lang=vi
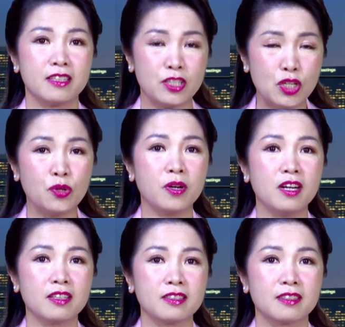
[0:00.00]
nhiều
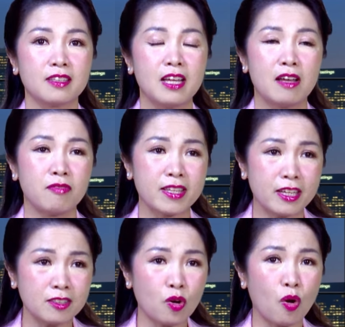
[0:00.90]
hơn và
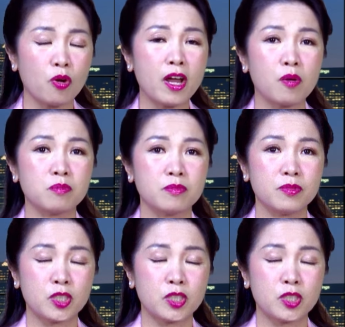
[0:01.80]
những cổ đông